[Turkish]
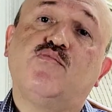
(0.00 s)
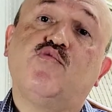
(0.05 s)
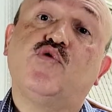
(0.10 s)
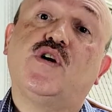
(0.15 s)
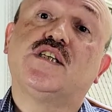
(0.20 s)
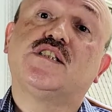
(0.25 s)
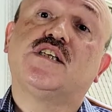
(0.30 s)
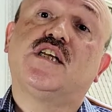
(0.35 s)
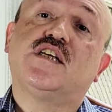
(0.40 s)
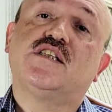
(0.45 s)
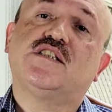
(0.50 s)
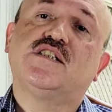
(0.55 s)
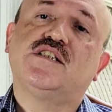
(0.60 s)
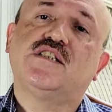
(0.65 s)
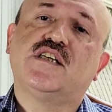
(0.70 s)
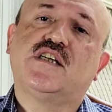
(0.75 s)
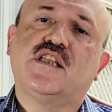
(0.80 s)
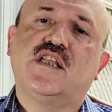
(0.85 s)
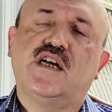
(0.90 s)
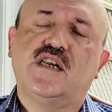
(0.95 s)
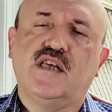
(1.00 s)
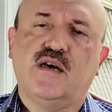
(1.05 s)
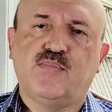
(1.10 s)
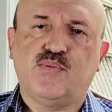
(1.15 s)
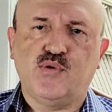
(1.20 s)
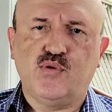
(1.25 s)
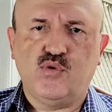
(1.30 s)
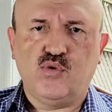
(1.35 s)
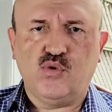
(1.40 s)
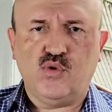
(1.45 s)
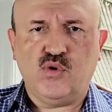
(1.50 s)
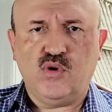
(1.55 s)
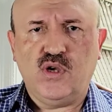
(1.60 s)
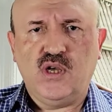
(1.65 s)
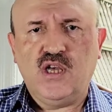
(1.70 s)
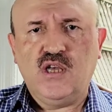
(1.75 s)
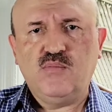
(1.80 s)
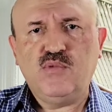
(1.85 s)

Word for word: muvazenesizlikler yapılıyor.